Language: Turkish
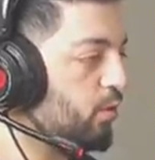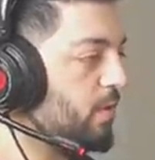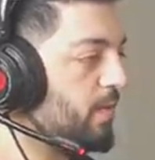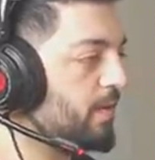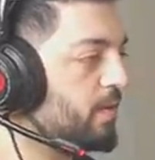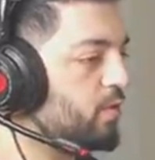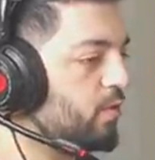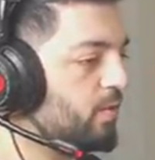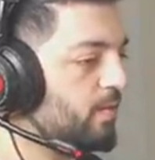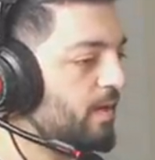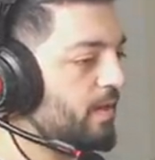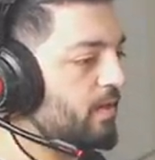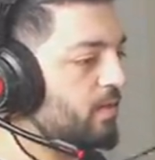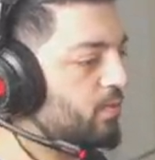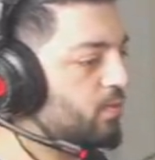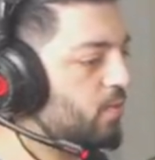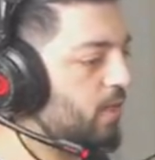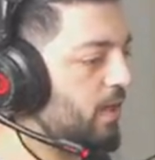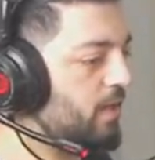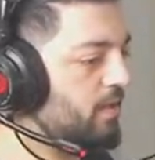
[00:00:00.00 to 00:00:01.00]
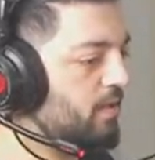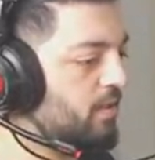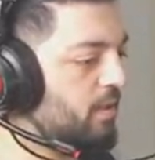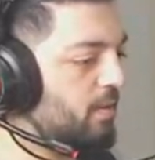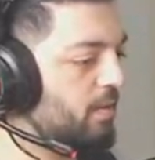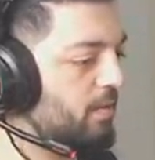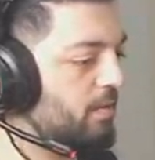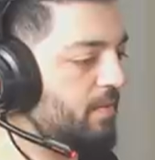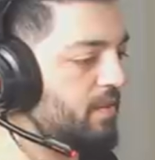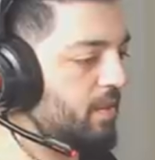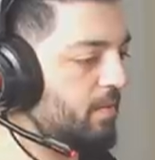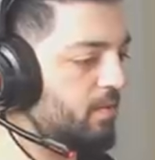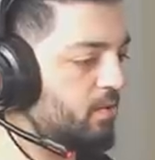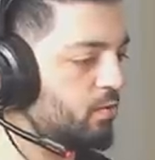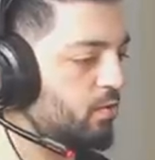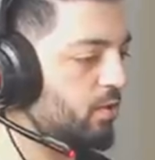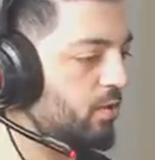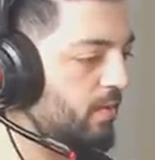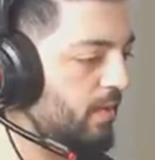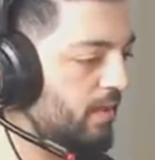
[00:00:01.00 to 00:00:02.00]
Kulübe kulübe. Gel Şu an
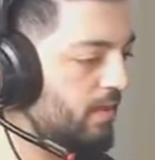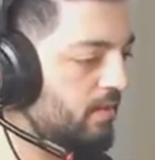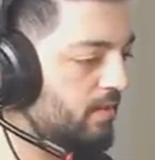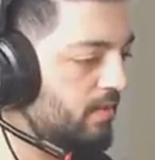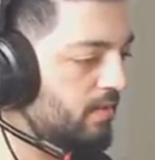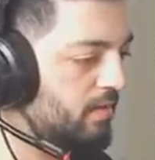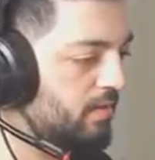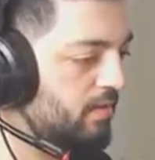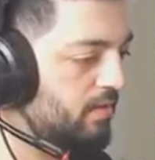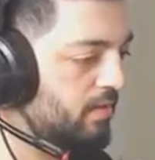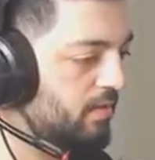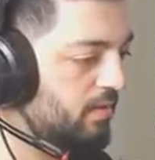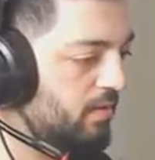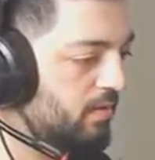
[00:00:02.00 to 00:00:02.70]
yapabileceğimiz kulübe. Tamam.